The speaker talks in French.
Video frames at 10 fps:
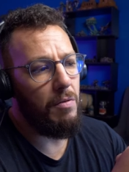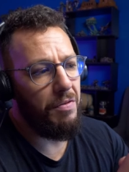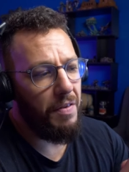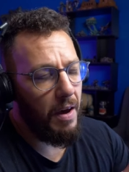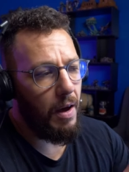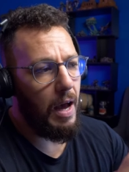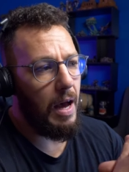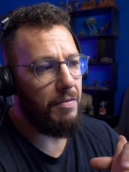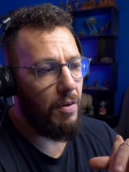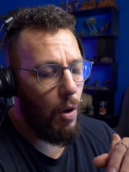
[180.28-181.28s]
à vous faire
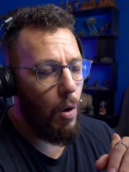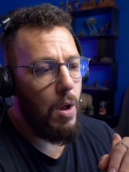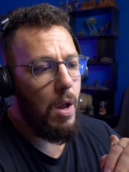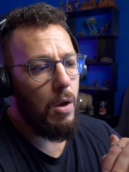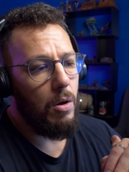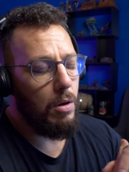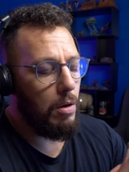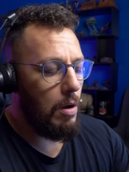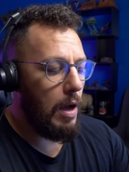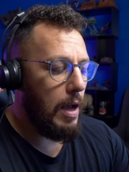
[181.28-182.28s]
avant
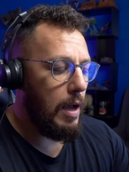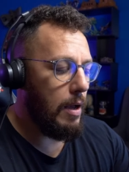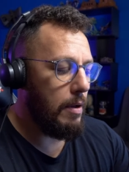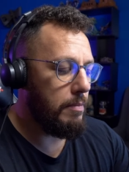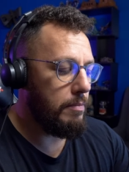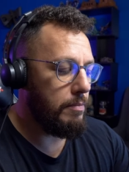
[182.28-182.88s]
euh, un,